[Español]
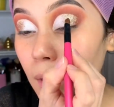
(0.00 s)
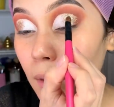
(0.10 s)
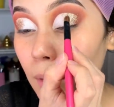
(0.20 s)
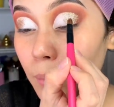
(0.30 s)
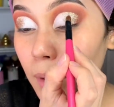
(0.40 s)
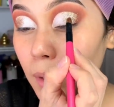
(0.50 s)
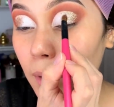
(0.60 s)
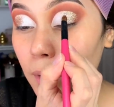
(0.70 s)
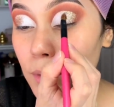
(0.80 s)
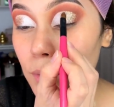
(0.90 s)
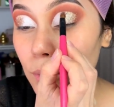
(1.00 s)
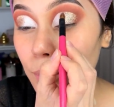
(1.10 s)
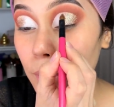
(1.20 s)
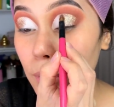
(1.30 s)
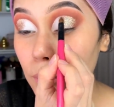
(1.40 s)
El maquillaje es
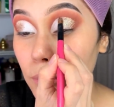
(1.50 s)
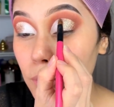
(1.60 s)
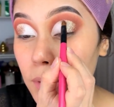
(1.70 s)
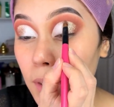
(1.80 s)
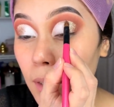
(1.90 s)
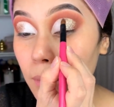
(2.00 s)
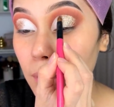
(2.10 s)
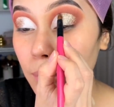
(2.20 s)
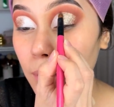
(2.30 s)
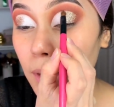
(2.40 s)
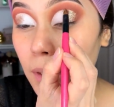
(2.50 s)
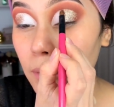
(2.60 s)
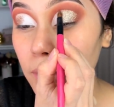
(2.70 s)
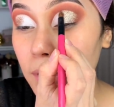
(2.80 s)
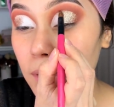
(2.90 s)
súper usable para
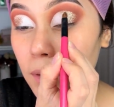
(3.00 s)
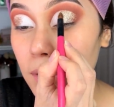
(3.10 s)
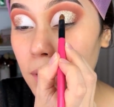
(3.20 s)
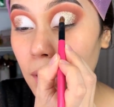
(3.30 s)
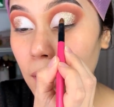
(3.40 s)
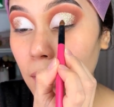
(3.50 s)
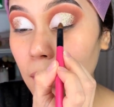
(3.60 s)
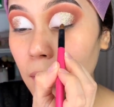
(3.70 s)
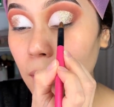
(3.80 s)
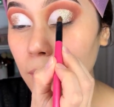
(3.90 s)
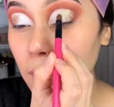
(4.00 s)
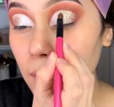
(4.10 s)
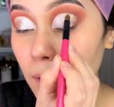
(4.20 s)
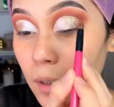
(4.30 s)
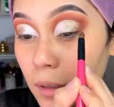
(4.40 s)
nuestra cena de
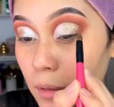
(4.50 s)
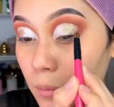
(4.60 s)
Navidad.